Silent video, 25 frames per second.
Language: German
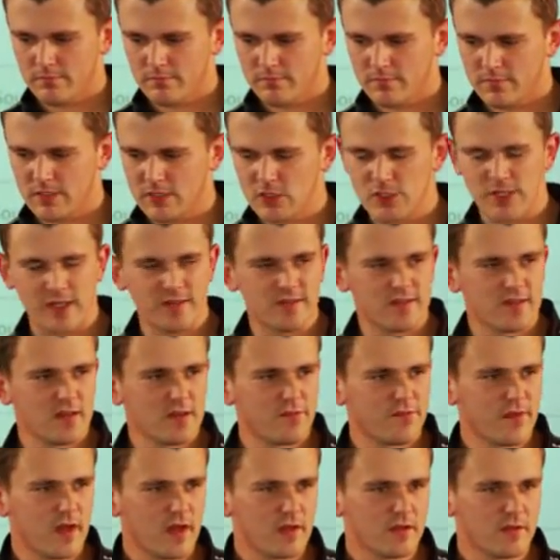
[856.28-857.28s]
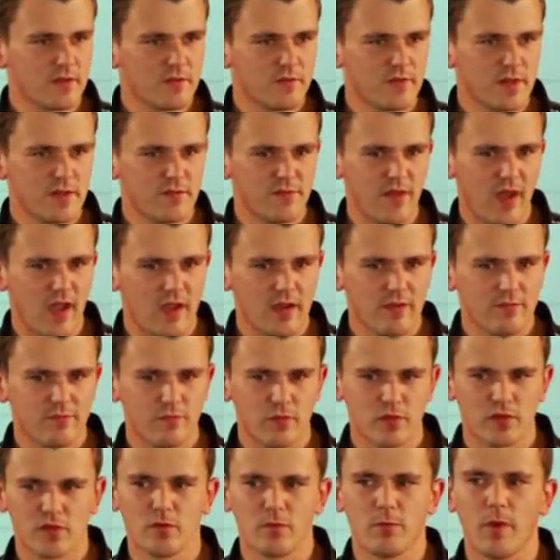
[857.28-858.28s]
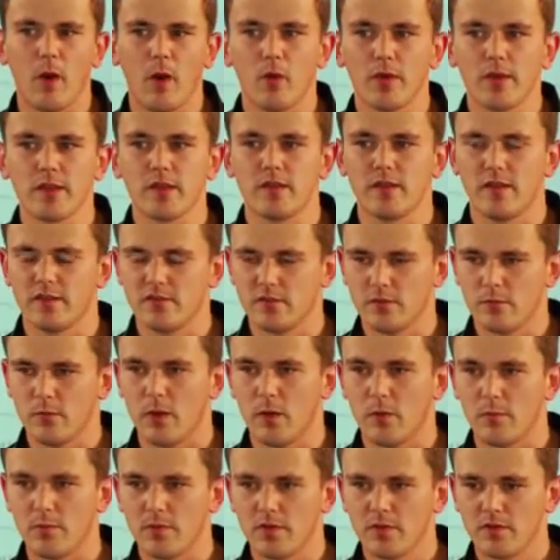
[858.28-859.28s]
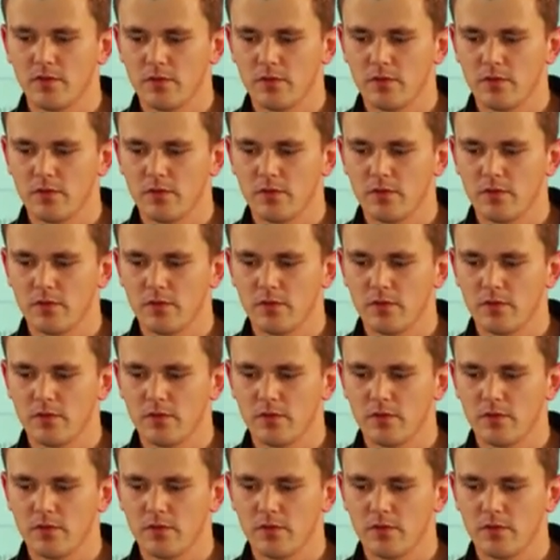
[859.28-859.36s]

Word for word: jetzt stellen Sie sich vielleicht die Frage, wozu brauche ich Ihnen das überhaupt?